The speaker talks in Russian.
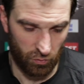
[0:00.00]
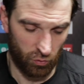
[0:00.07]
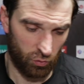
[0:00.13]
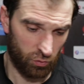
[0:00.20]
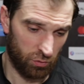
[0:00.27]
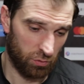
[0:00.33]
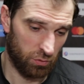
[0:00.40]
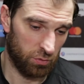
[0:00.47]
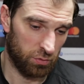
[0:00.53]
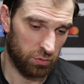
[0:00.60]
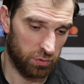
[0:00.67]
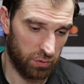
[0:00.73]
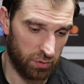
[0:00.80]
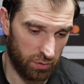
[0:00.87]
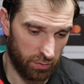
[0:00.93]
после долгого
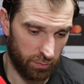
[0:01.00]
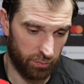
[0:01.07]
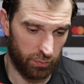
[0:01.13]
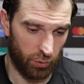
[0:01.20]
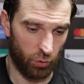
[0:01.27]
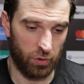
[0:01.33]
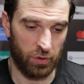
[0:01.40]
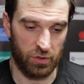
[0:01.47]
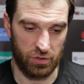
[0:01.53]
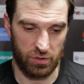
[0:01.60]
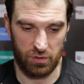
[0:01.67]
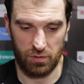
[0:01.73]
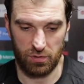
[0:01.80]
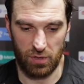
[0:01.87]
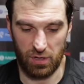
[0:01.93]
паузы.
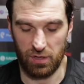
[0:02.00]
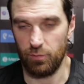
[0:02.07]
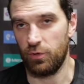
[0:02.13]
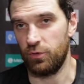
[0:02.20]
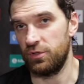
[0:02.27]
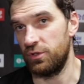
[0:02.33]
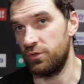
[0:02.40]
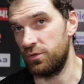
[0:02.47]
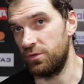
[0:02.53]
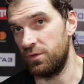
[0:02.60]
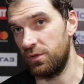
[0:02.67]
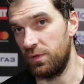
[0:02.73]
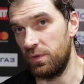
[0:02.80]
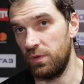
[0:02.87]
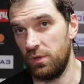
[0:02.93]
Проигрыш, как я могу себя
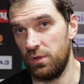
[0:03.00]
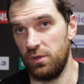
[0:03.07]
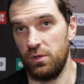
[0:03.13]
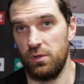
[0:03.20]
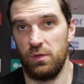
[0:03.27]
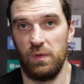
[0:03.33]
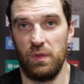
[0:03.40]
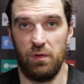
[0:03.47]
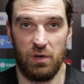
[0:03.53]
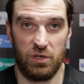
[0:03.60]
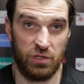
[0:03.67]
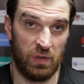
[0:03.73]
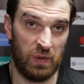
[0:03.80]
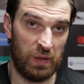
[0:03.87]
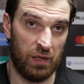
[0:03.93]
чувствовать, а,
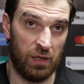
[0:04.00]
неважно.